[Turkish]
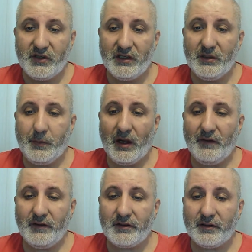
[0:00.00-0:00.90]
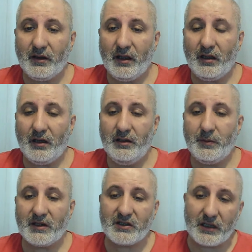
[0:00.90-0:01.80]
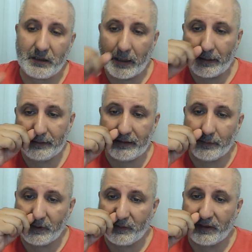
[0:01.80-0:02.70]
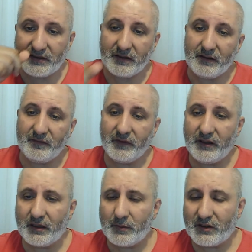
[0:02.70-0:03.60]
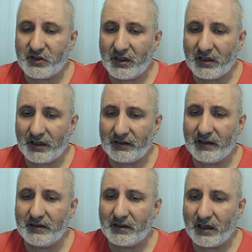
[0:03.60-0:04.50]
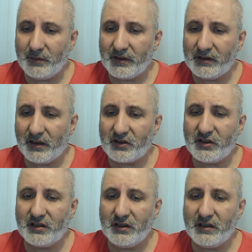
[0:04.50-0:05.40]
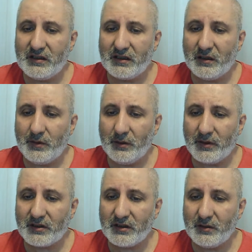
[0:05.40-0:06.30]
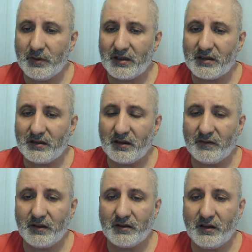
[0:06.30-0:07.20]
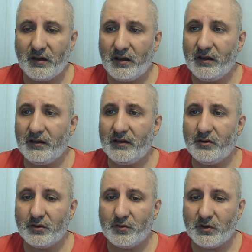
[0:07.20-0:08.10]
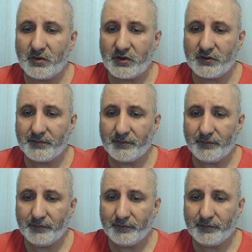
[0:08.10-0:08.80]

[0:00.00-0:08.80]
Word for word: Cengi Power Ali Başkan geldiğinden beri bence Fenerbahçe karakterini kaybetti. Aşırı eziklemeye başladı. Bazen tavırlarına hayret ediyorum demiş.